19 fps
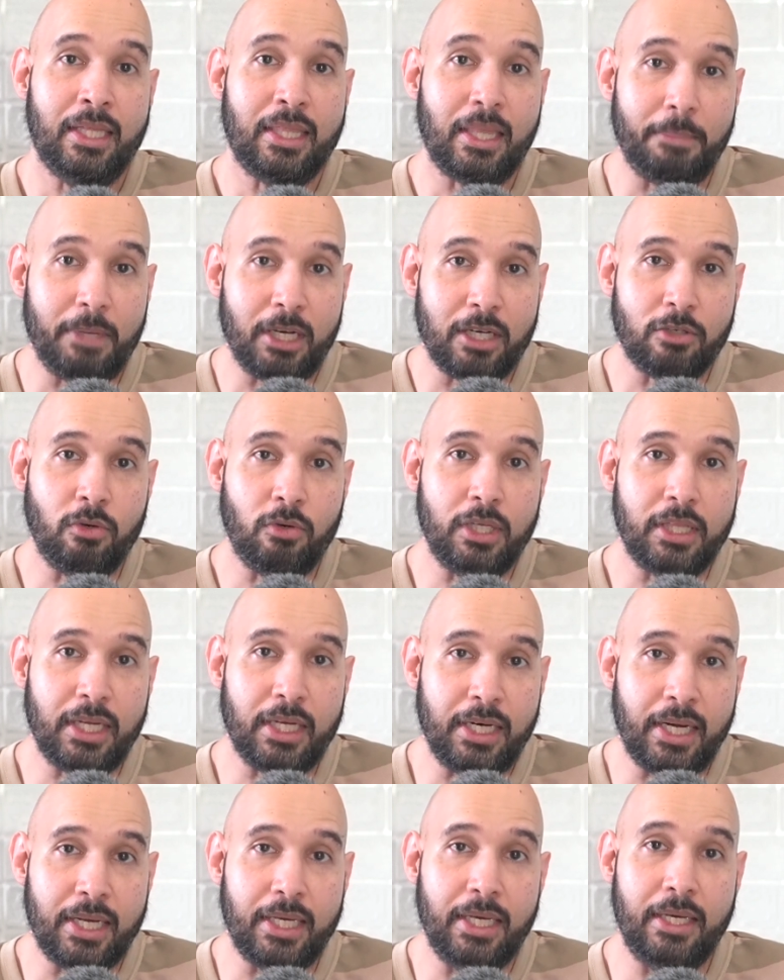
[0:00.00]
Tapi
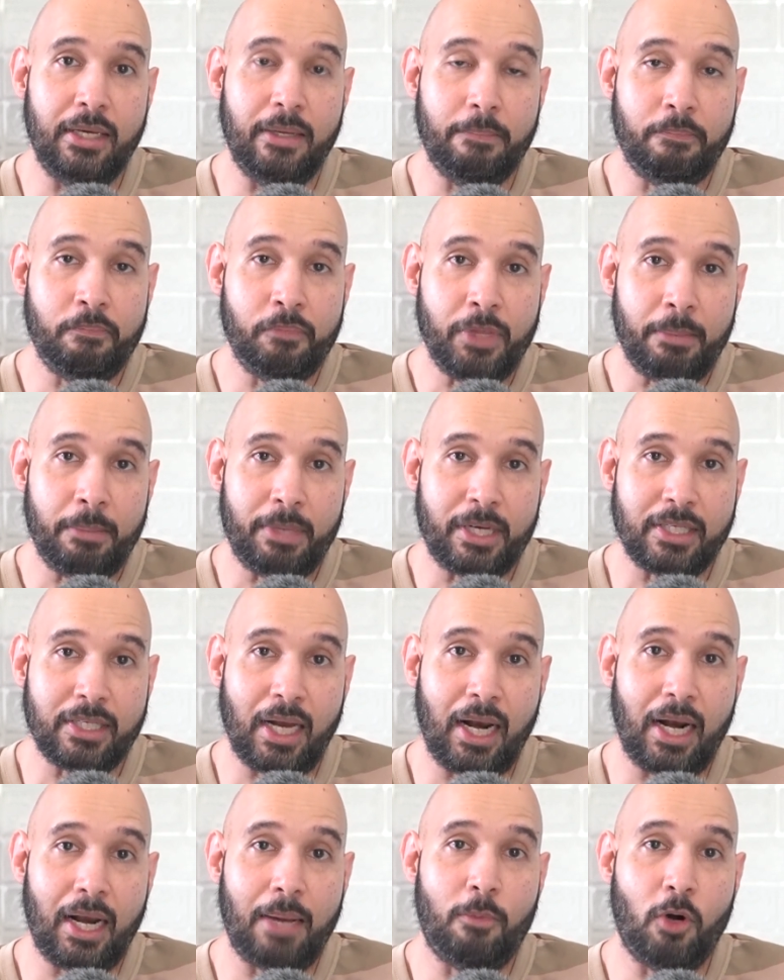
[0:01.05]
kesulitan dari
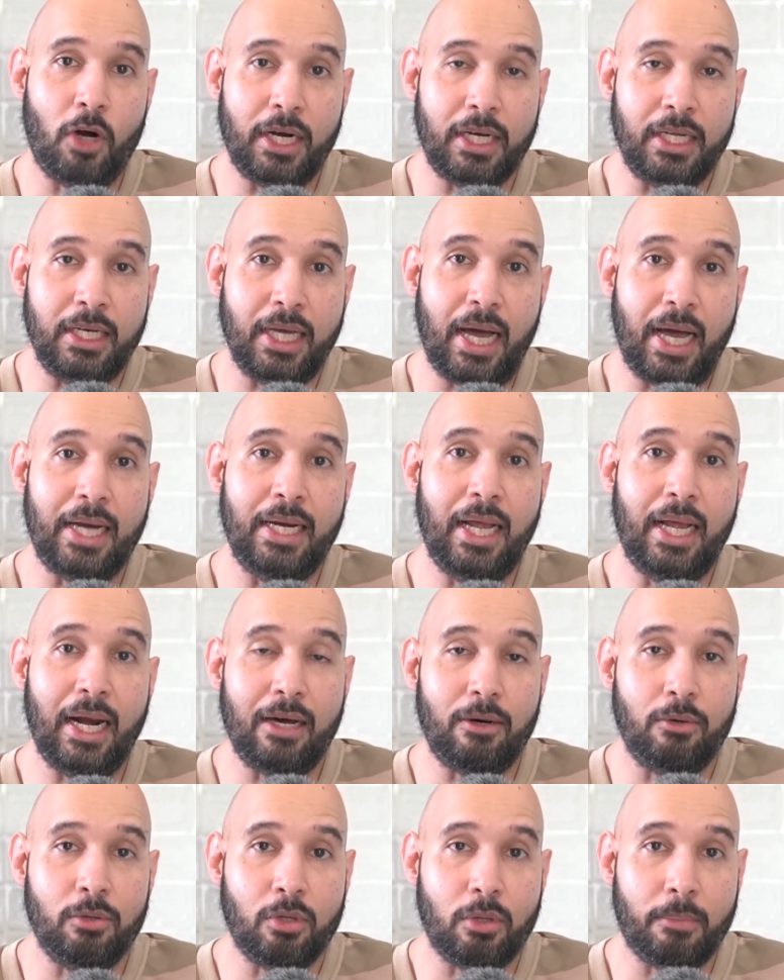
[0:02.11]
Persela Lamongan ini
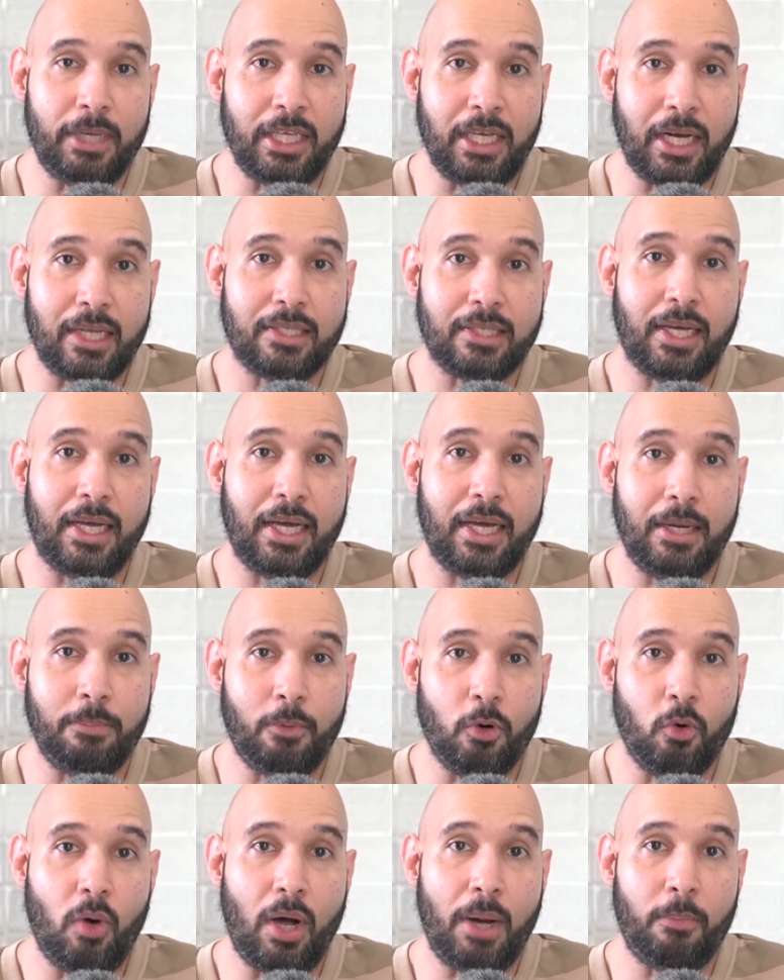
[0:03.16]
adalah untuk menyelesaikan
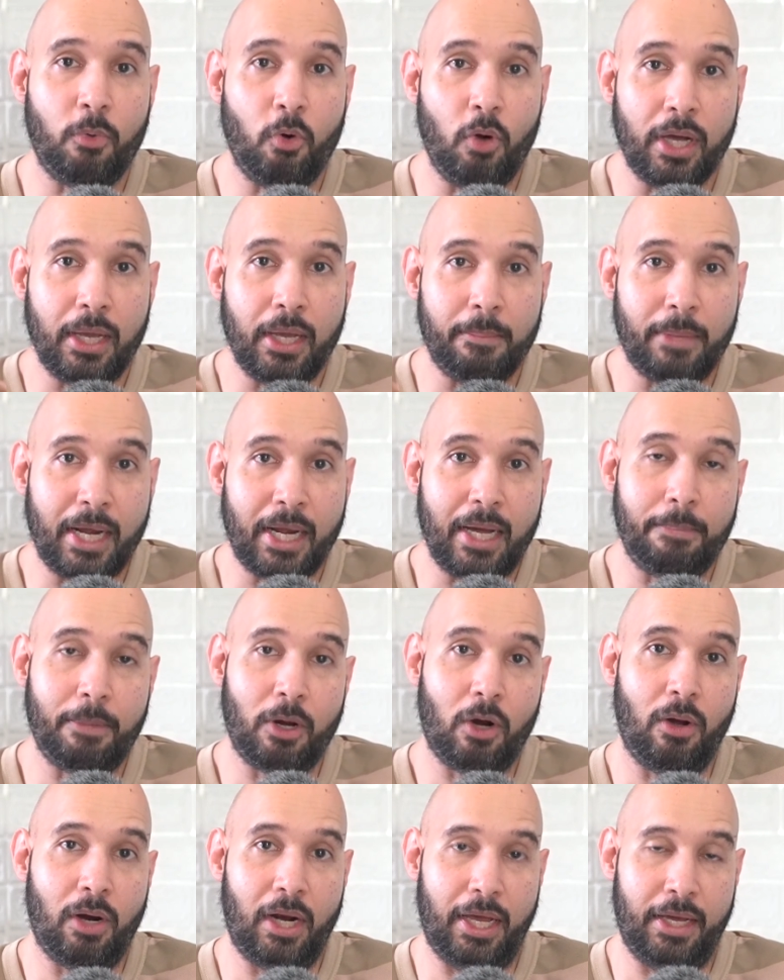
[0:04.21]
peluang-peluang yang mereka
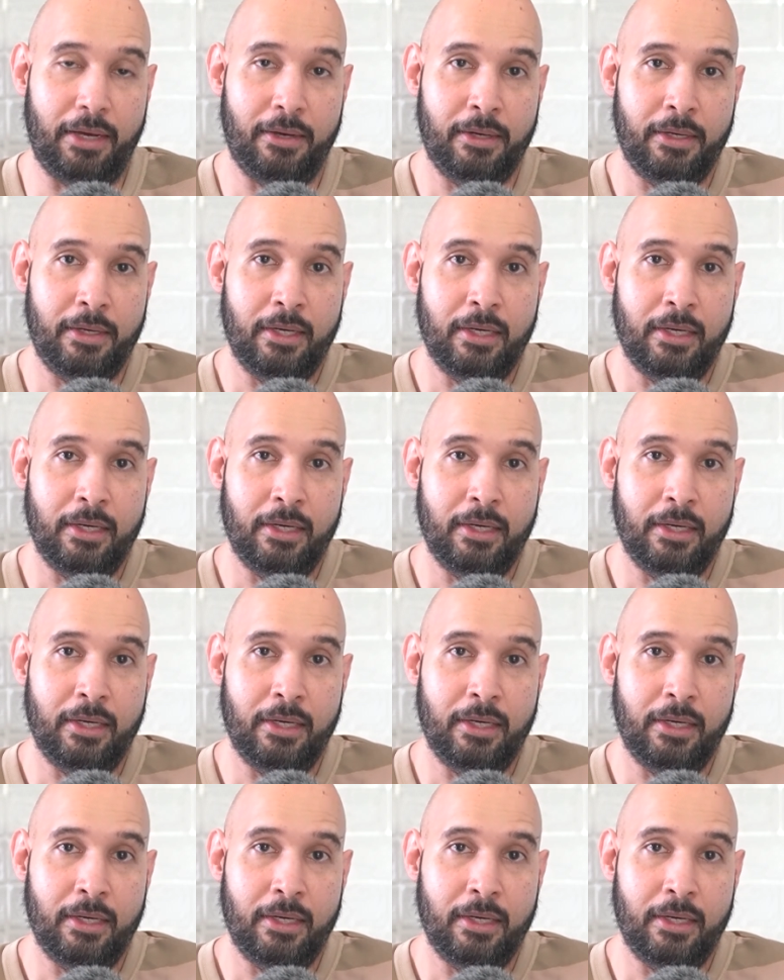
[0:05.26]
peroleh.